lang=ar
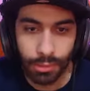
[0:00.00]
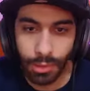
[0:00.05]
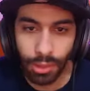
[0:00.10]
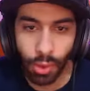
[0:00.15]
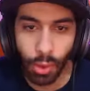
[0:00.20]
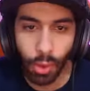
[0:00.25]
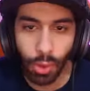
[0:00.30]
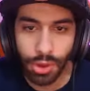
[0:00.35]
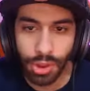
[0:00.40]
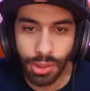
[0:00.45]

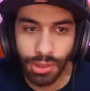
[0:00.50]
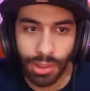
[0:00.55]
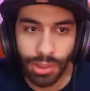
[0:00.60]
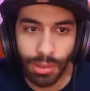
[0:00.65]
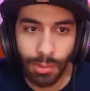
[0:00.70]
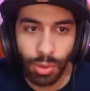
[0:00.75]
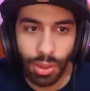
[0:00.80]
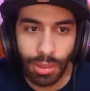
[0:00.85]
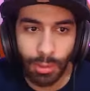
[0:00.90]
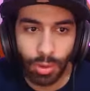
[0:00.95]
اوه شيت انا
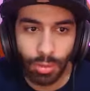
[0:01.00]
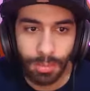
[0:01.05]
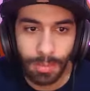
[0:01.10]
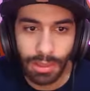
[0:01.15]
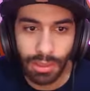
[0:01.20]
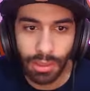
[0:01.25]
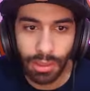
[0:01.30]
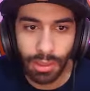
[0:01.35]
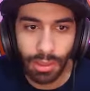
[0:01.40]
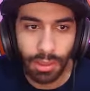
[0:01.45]
ممكن اموت من
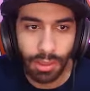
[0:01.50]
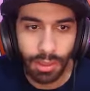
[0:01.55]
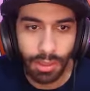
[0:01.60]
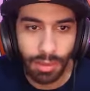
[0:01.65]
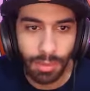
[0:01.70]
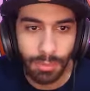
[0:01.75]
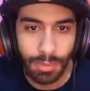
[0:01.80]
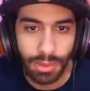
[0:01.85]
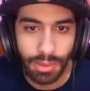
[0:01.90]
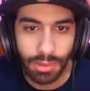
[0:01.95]

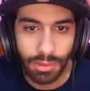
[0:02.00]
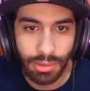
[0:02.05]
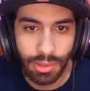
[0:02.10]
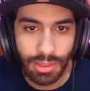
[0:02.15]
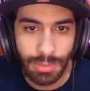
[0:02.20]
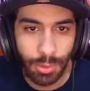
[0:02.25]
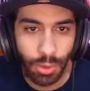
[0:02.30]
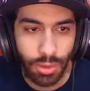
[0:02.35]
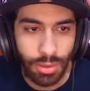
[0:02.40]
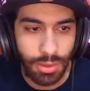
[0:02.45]
من الناس
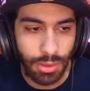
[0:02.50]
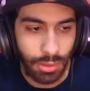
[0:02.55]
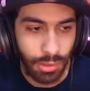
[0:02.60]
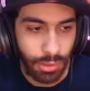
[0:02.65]
اللي بتدوسني